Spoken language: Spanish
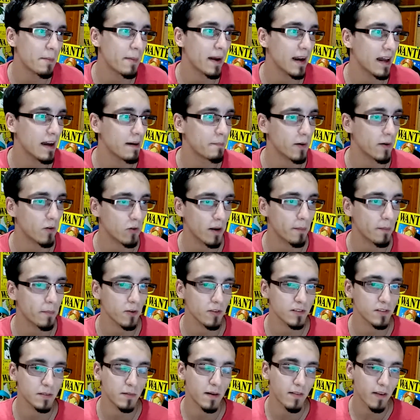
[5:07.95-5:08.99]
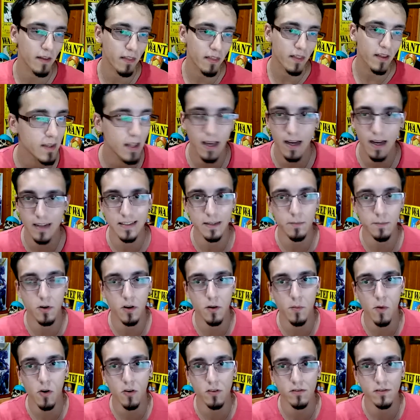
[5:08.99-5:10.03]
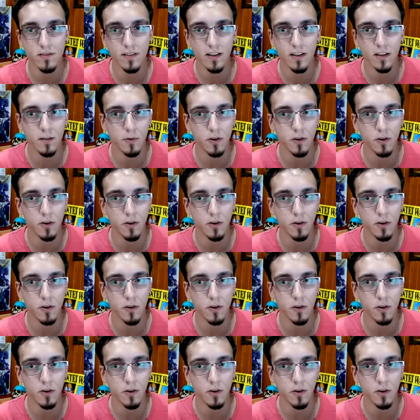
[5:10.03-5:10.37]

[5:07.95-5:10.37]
Para, para, una próxima vez. Así como consejo,